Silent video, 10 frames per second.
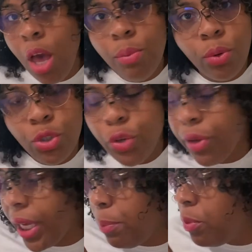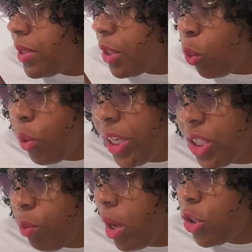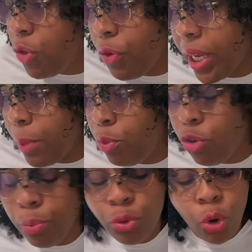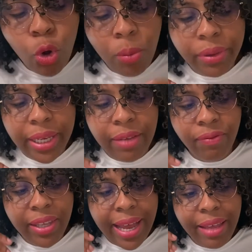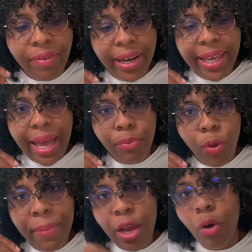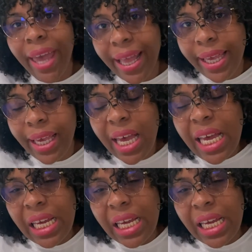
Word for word: Pour un cheveu crépus, c'est trop léger. Moi, un cheveu crépus, j'ai plutôt recommandé les filles d'aller vers les gammes de miel organique,